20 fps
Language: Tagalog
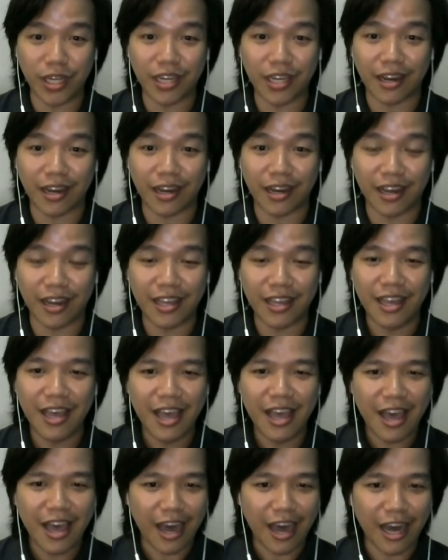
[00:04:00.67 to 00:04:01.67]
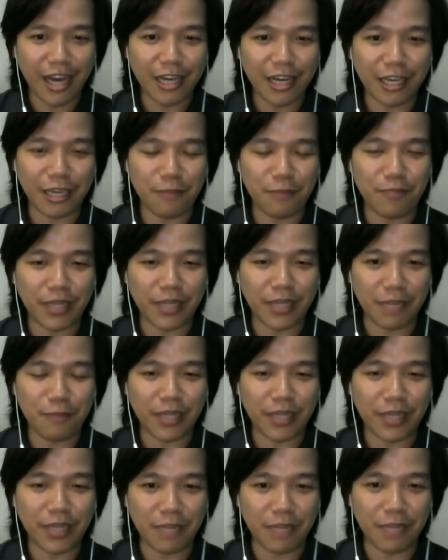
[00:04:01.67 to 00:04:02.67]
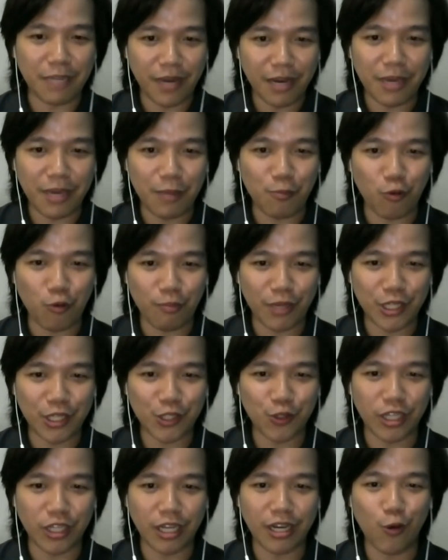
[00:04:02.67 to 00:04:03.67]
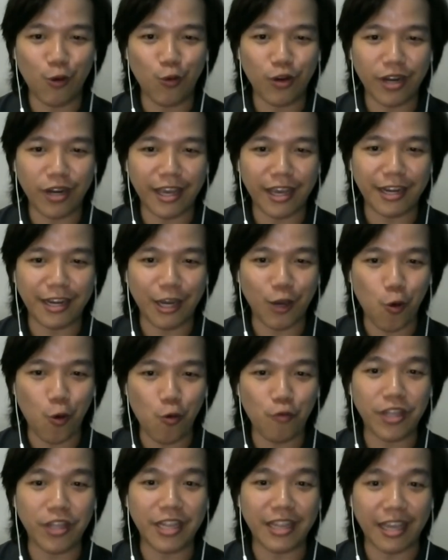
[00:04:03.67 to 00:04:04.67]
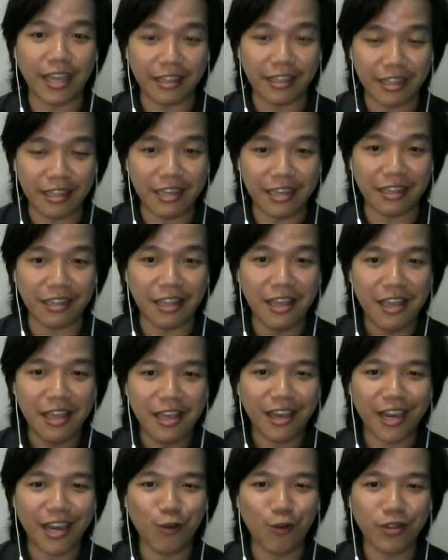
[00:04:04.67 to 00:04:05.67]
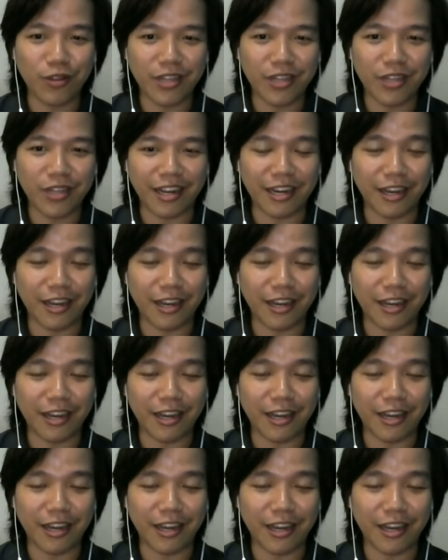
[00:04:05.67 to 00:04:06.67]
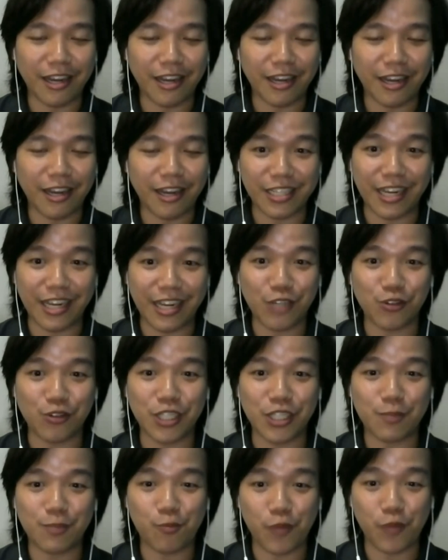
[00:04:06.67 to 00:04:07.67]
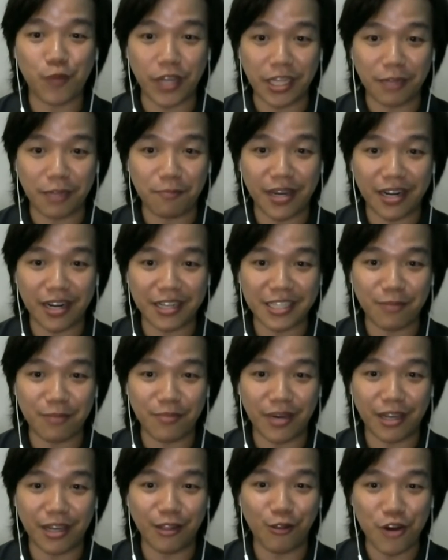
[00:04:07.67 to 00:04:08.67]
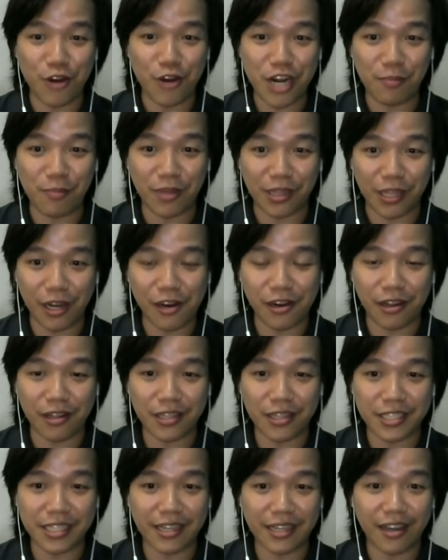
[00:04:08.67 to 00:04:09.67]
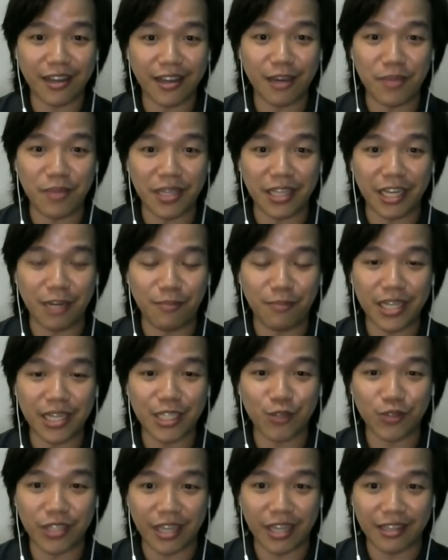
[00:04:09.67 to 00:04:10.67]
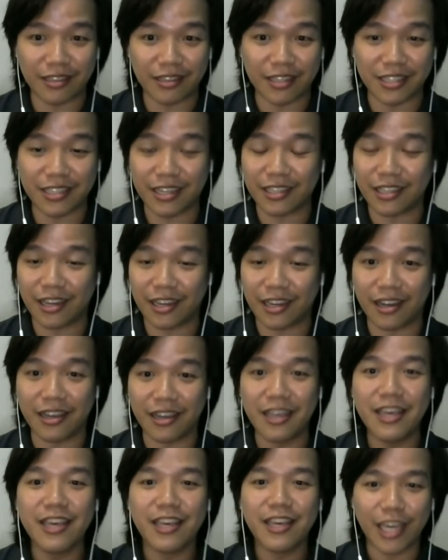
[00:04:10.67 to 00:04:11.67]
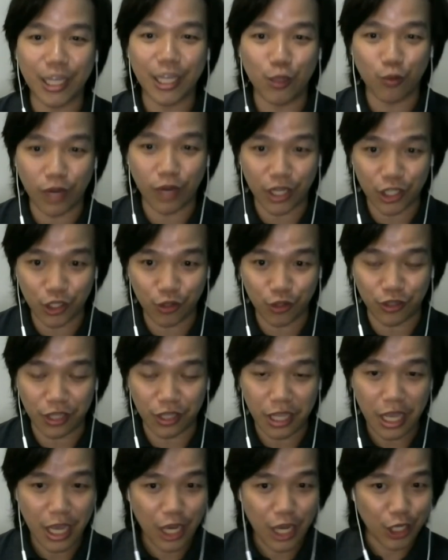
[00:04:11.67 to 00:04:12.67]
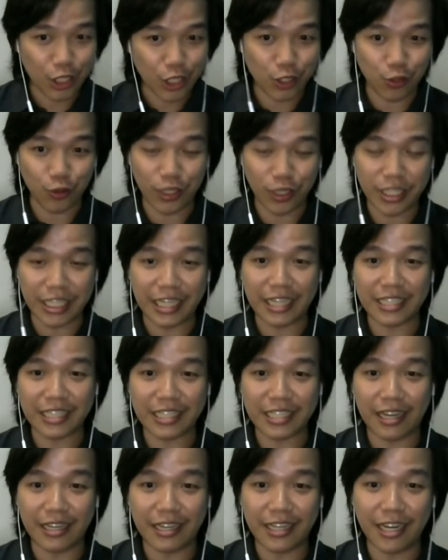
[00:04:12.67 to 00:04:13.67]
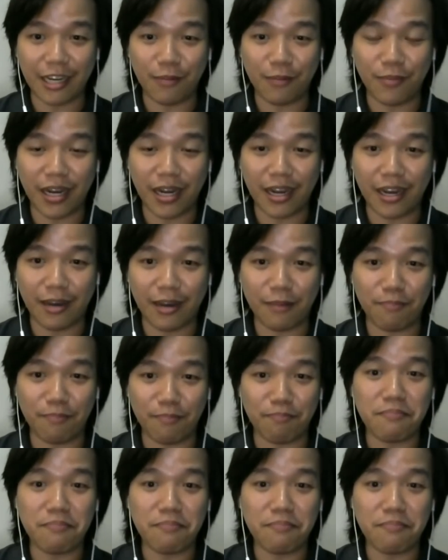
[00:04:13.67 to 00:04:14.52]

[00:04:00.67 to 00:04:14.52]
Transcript: na wika ang iba't ibang may impormasyon na kaugnay ng COVID-19. Ganun din ay nagkaroon ng translation sprint para sa mga learning materials na gagamitin ng mga estudyante sa kanilang edukasyon. So isinasalin ang mga